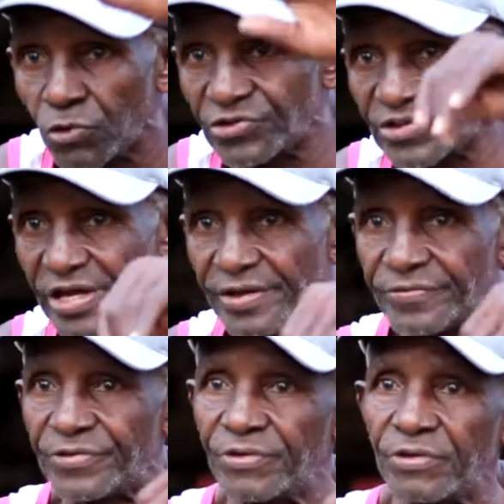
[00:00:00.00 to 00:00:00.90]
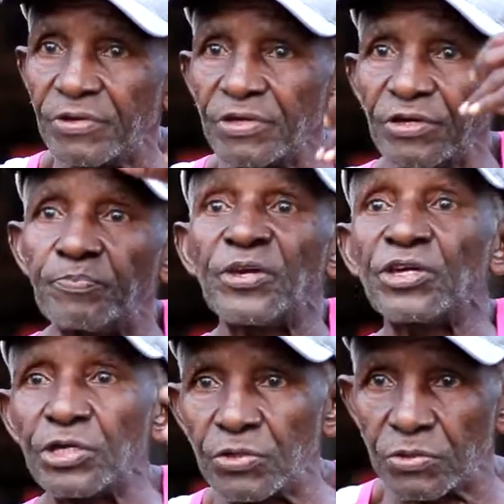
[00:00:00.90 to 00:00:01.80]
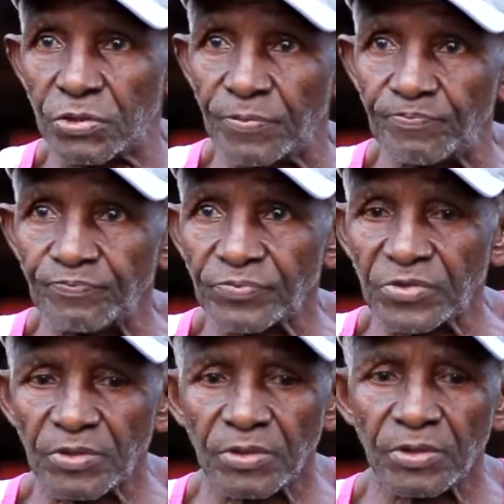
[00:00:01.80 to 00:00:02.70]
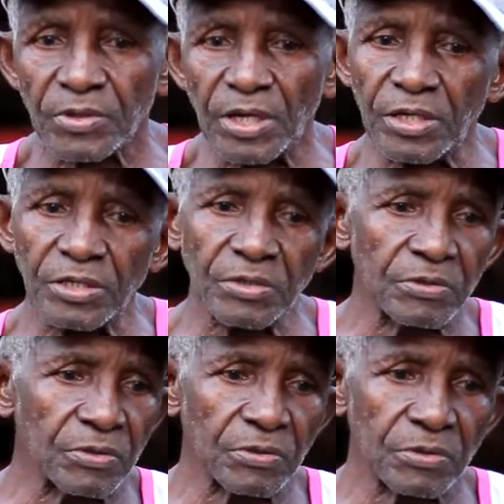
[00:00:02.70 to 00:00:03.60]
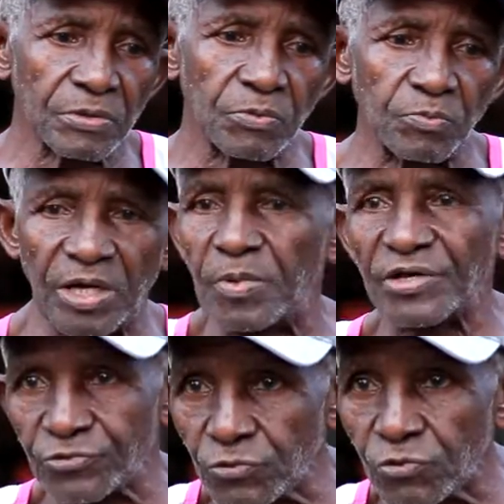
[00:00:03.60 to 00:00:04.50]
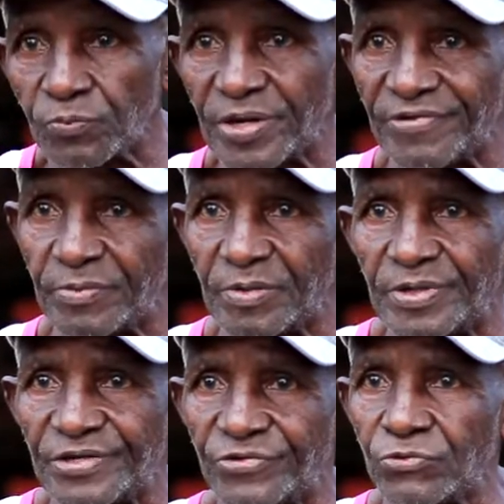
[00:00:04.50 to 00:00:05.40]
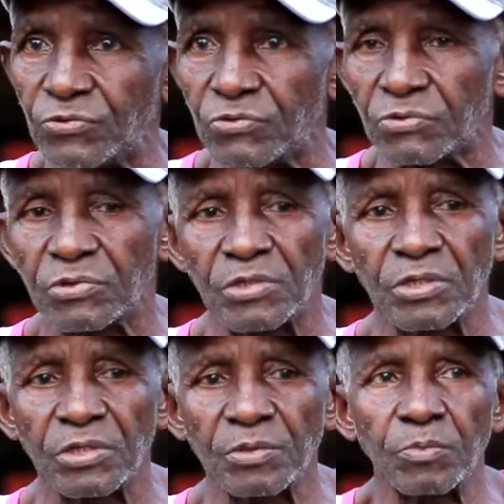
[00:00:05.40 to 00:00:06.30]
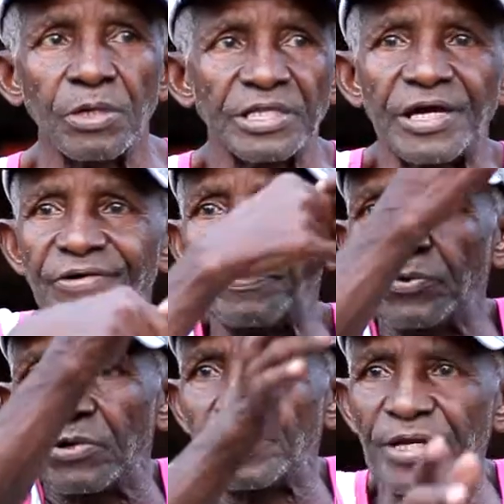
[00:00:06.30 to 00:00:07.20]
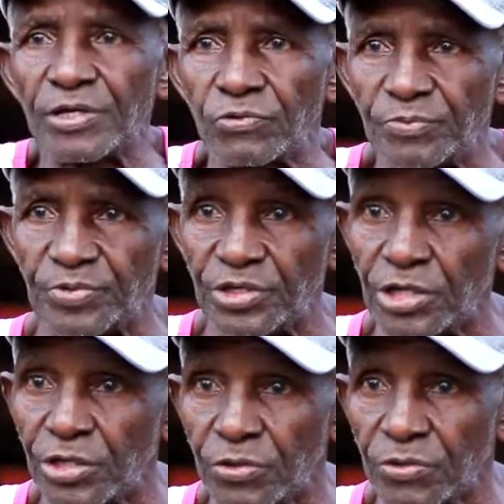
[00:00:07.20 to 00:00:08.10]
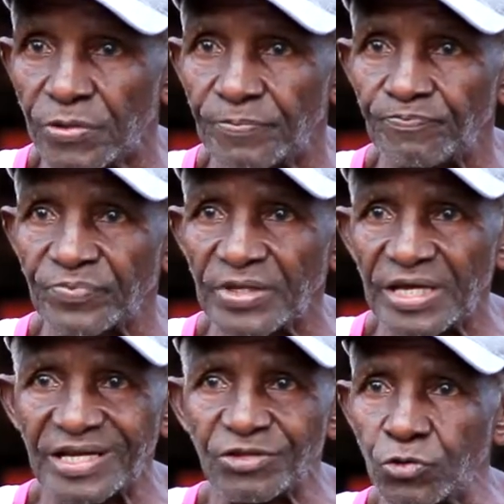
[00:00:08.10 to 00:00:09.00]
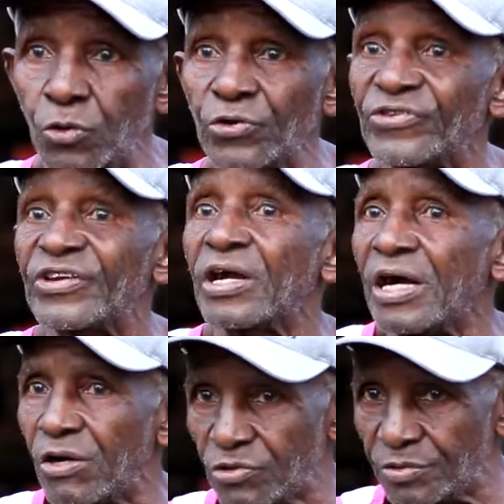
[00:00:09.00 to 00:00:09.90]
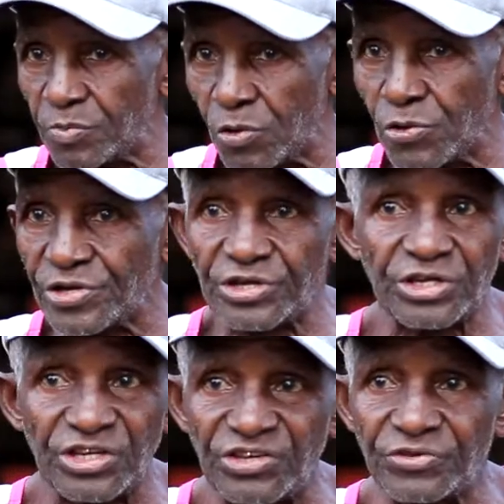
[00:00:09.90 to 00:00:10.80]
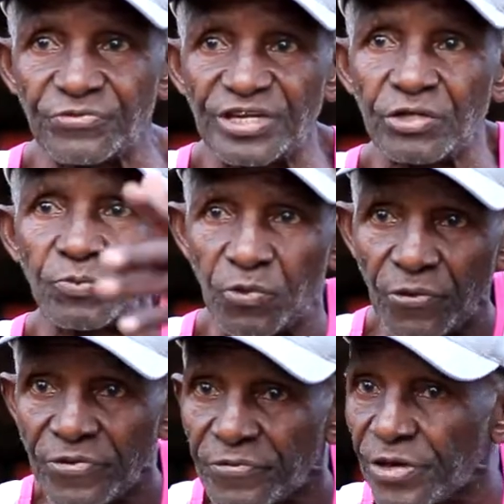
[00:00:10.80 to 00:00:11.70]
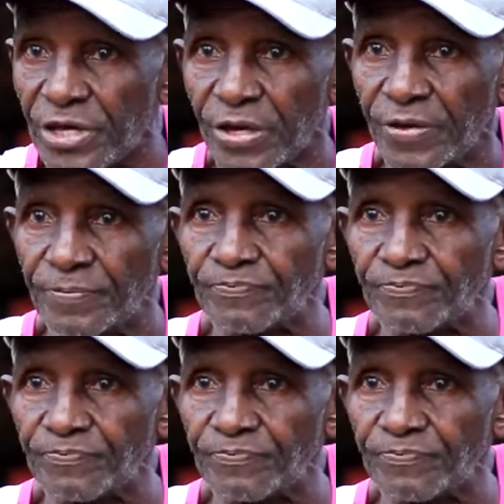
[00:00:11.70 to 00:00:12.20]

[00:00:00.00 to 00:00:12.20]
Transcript: Gonçalves e Pinheiro. Aí Babaçu comprava Babaçu, mandava para o Américo em Pinheiro. Era 12 carros de boi, 15, vinha do Bom Viver.